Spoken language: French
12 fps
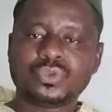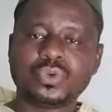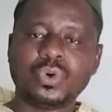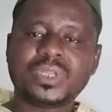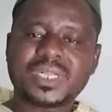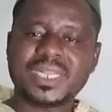
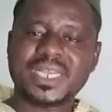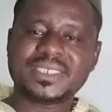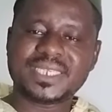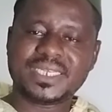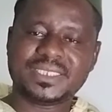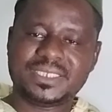toutes
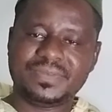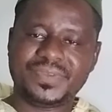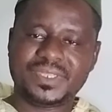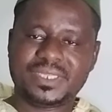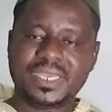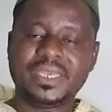les
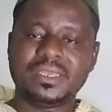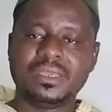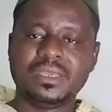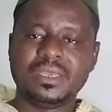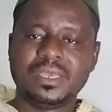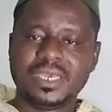activités
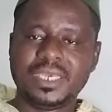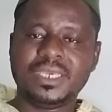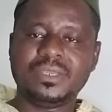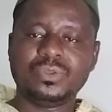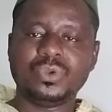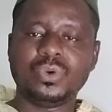
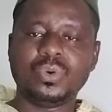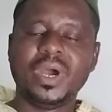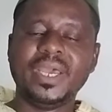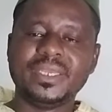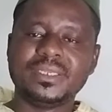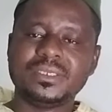et de
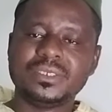loin,